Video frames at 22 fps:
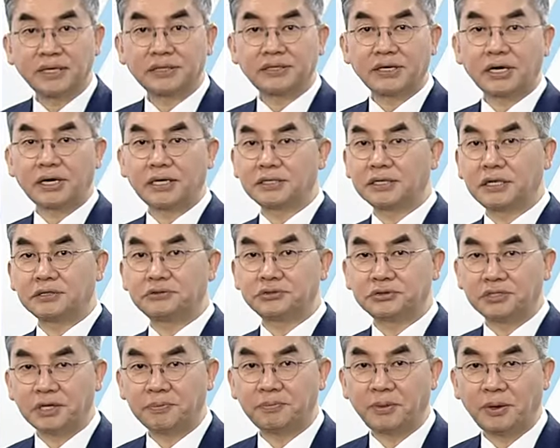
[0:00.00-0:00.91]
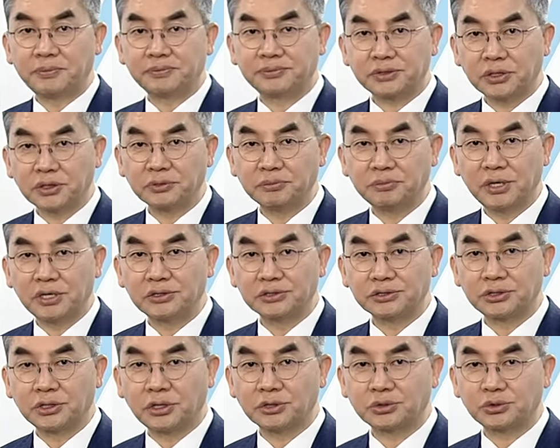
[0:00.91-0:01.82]
대가들의 투자입법
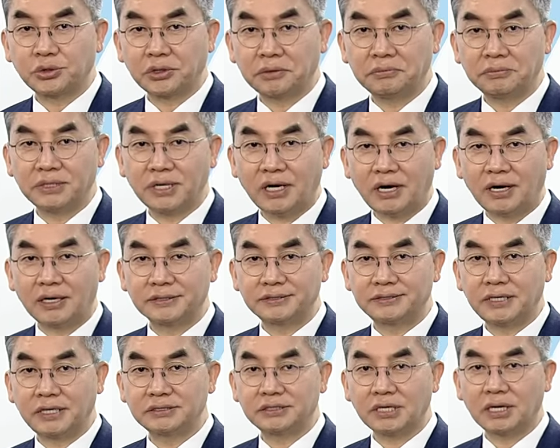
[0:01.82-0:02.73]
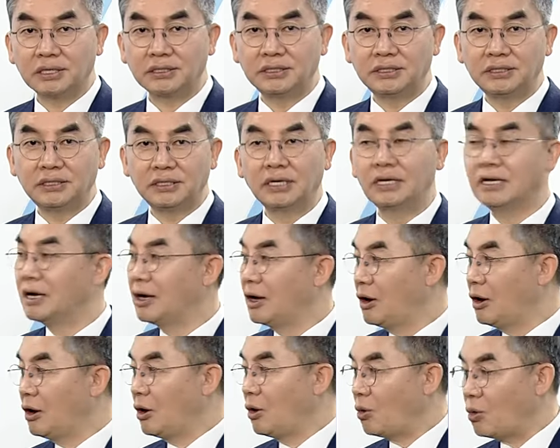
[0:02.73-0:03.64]
성병석 수원입니다. 세상을
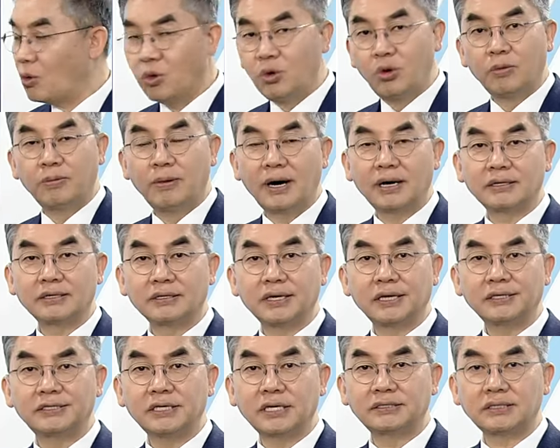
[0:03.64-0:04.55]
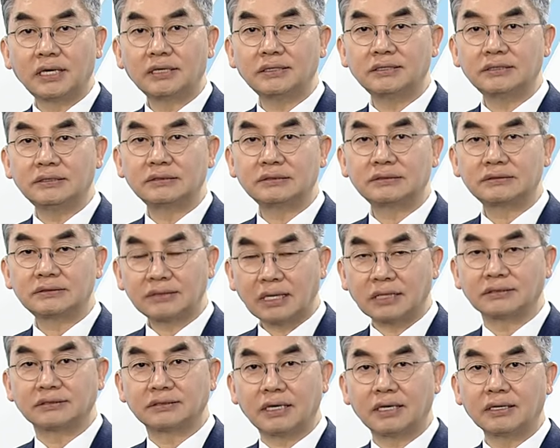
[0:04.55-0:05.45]
올바르게 세상을
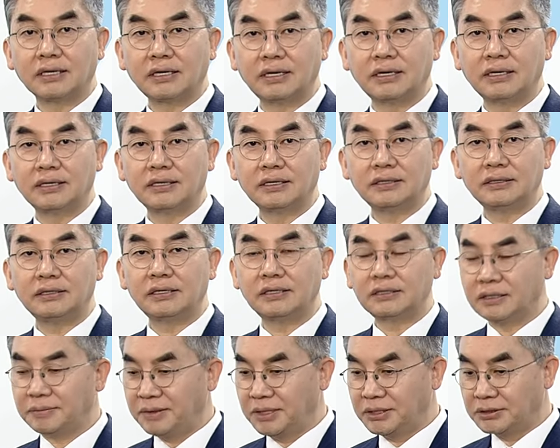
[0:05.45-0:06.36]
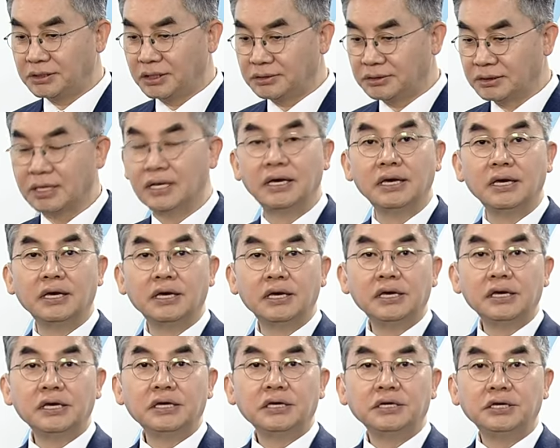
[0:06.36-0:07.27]
따뜻하게 이들 TV
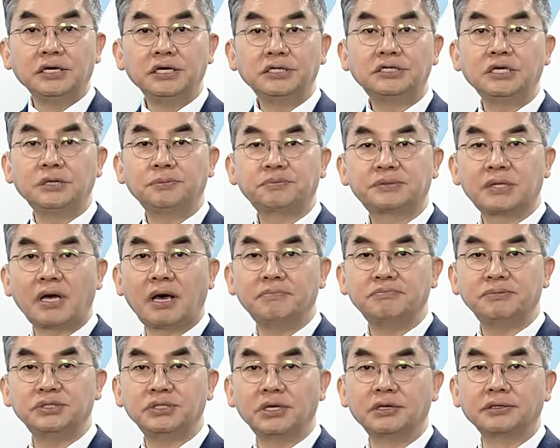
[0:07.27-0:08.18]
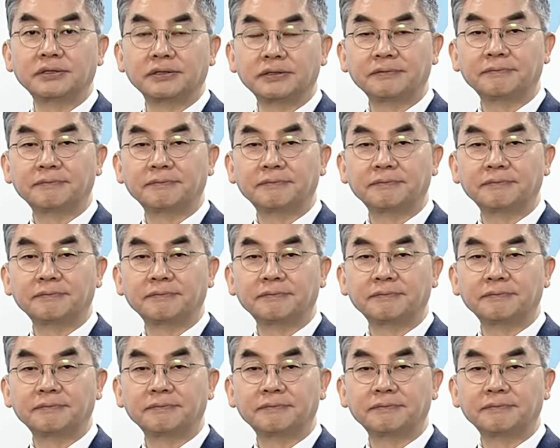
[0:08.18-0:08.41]
2023년